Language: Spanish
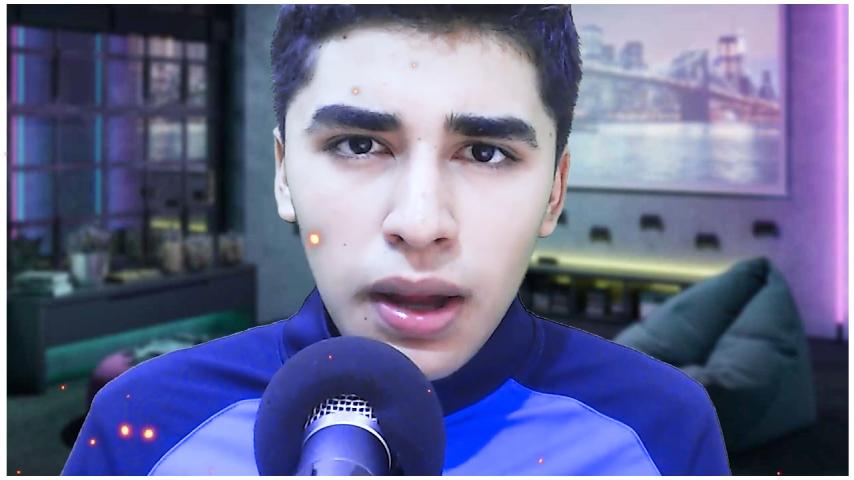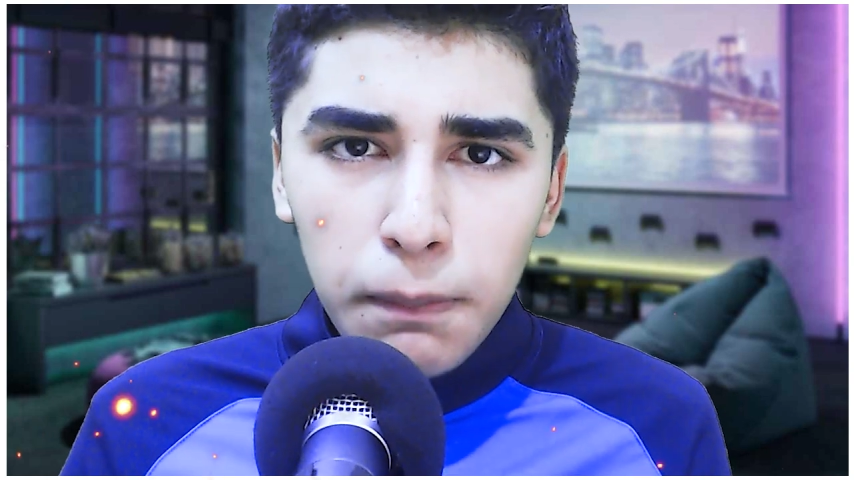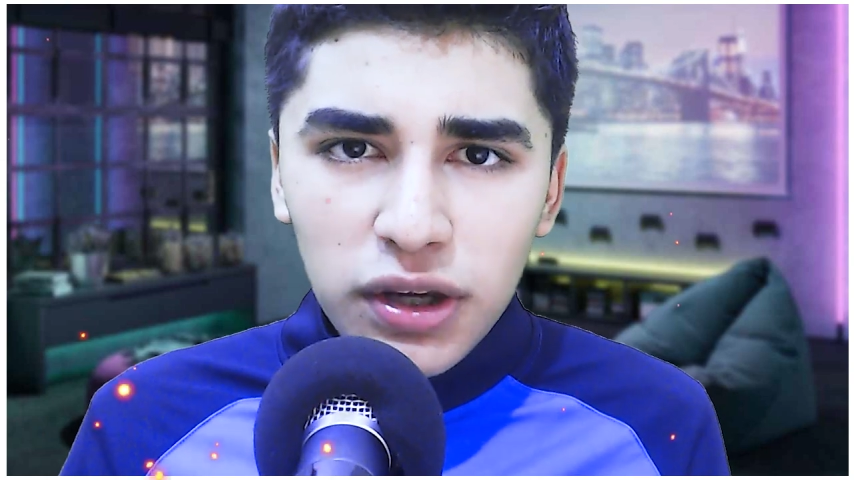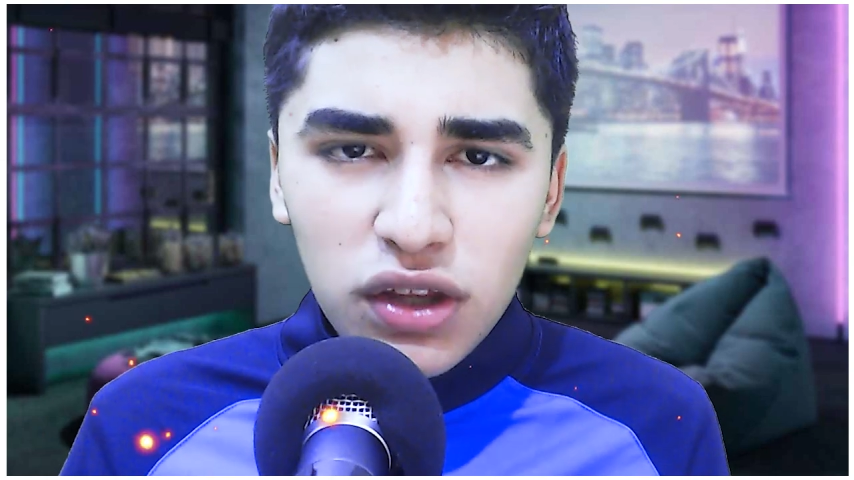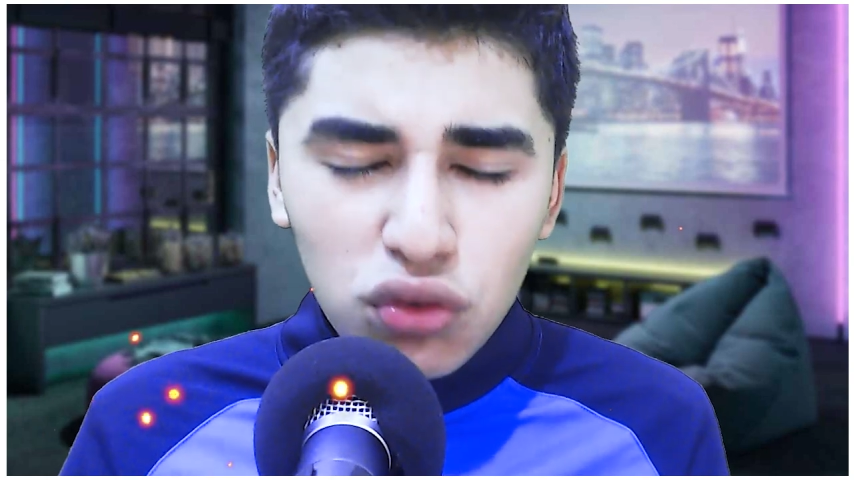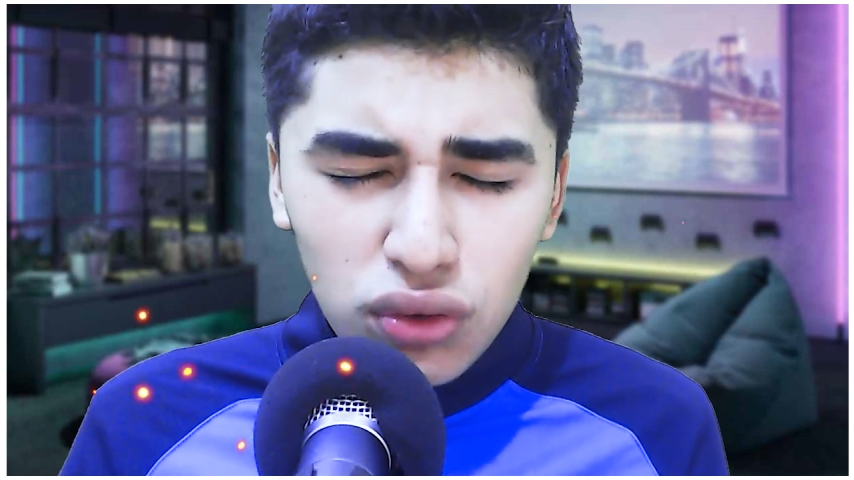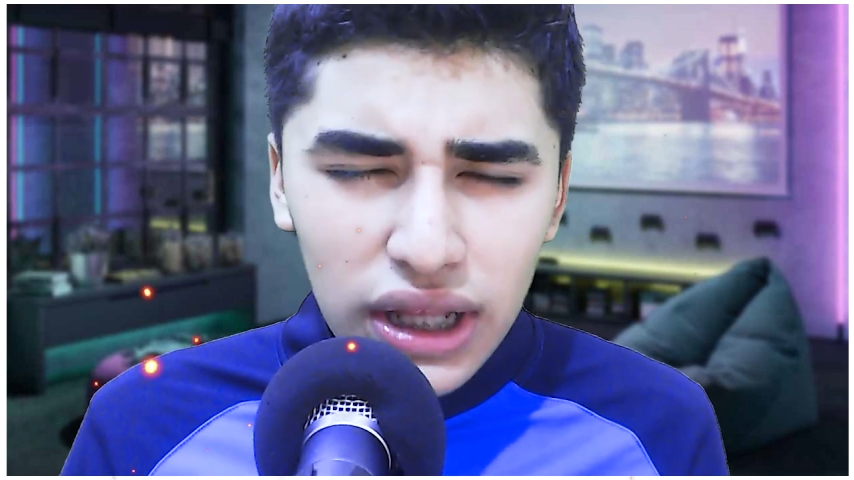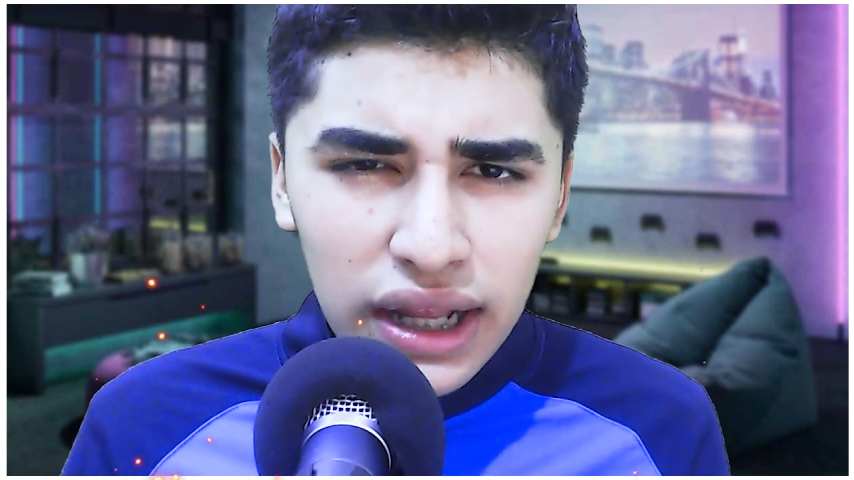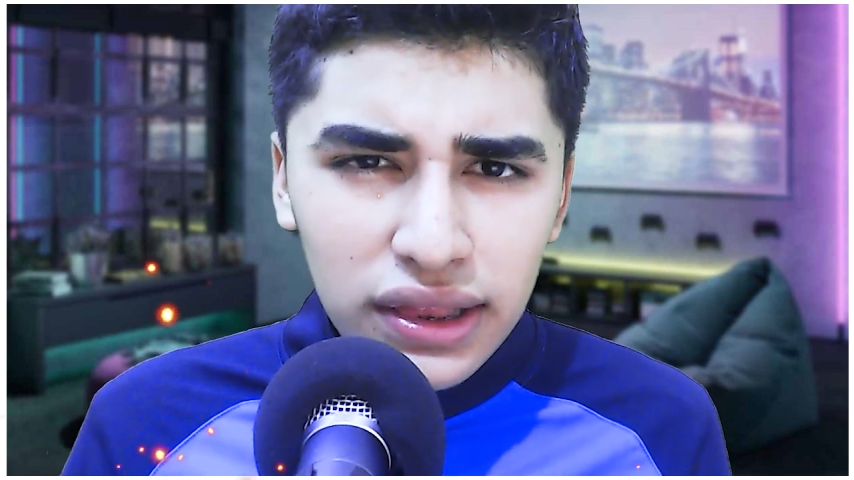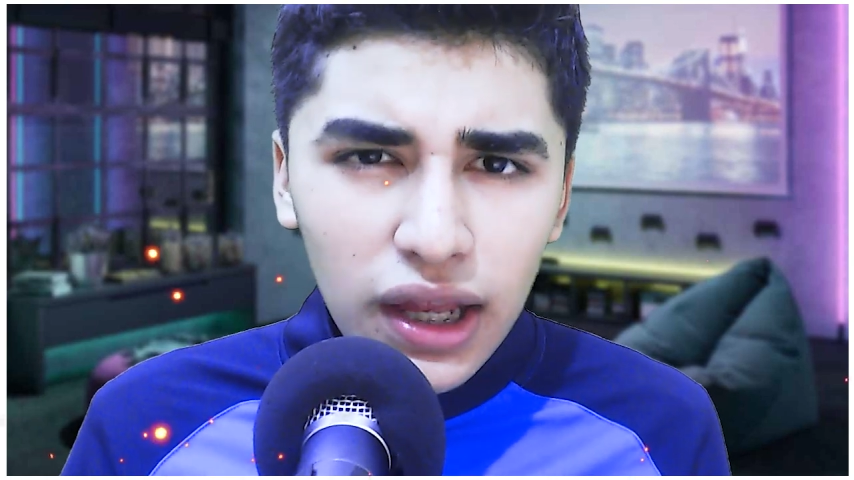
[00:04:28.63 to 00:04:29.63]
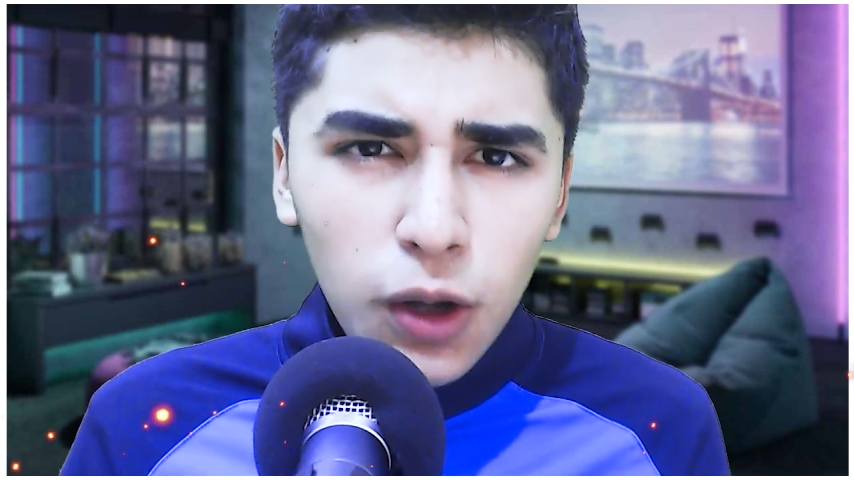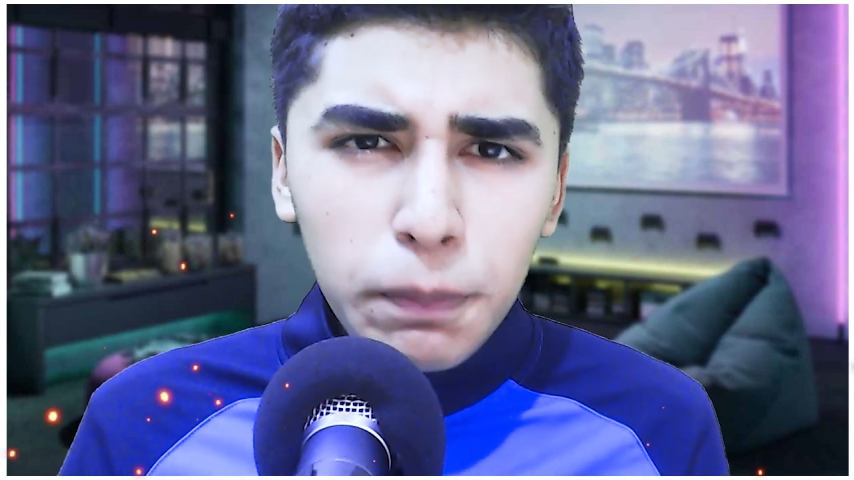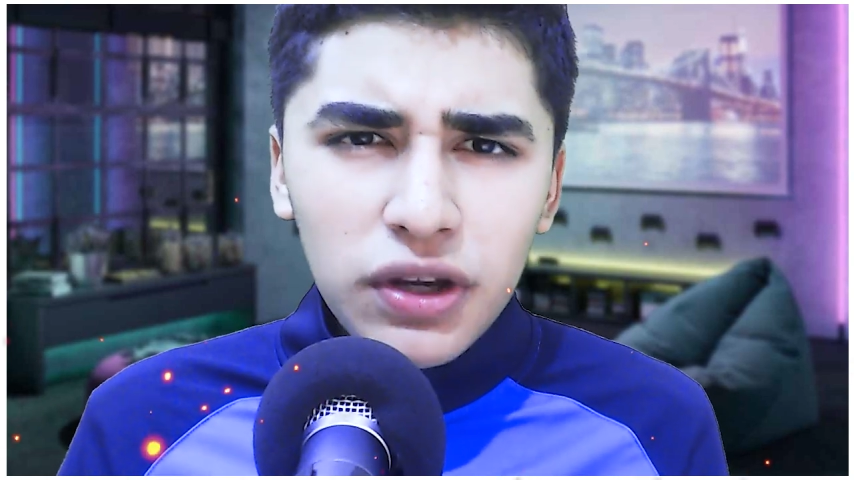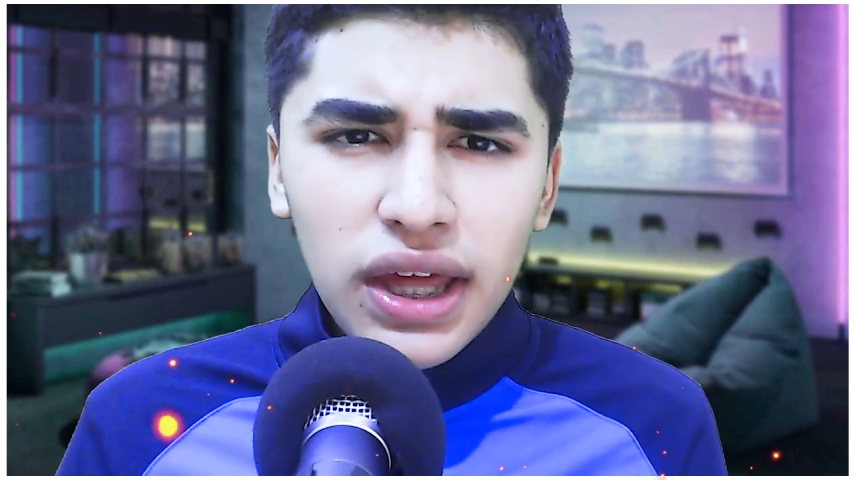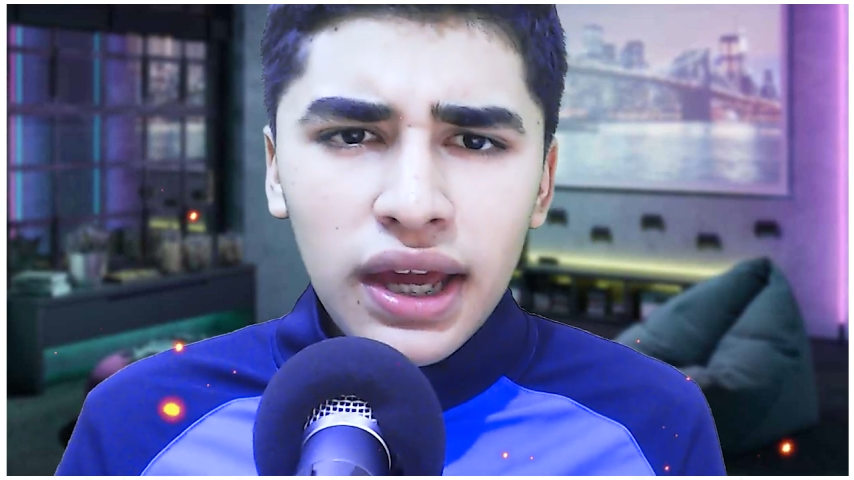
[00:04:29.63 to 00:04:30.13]
Porque es un delantero,
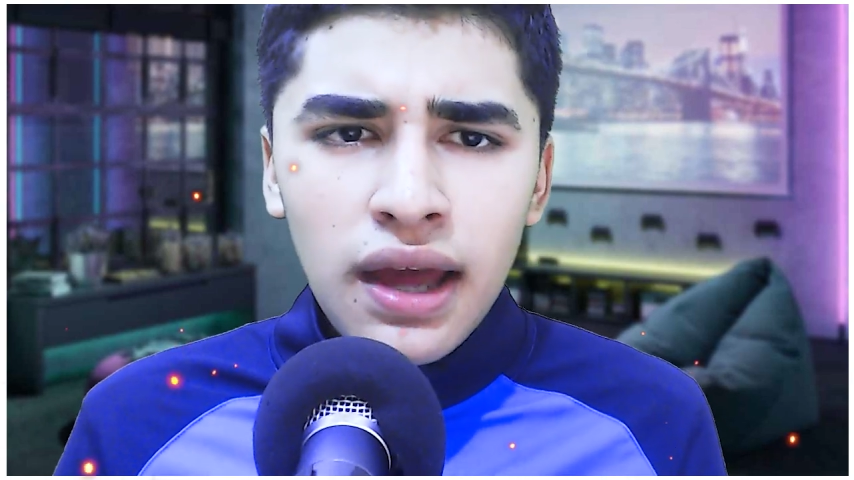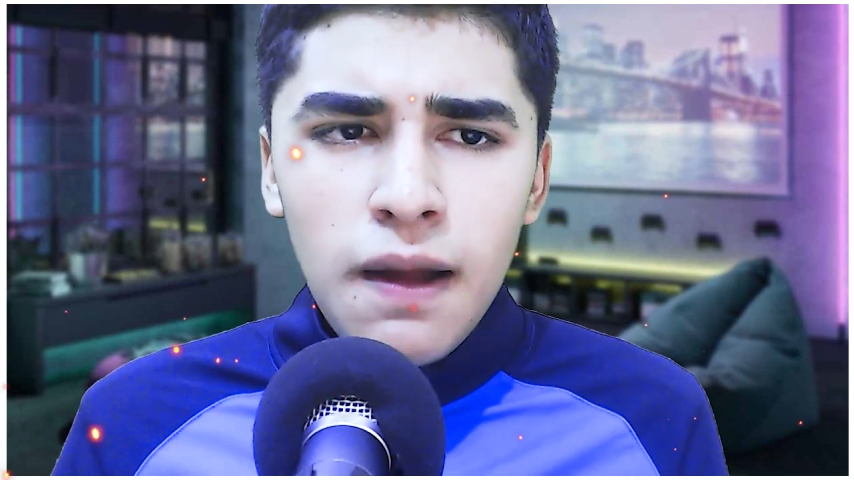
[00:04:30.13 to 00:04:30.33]
porque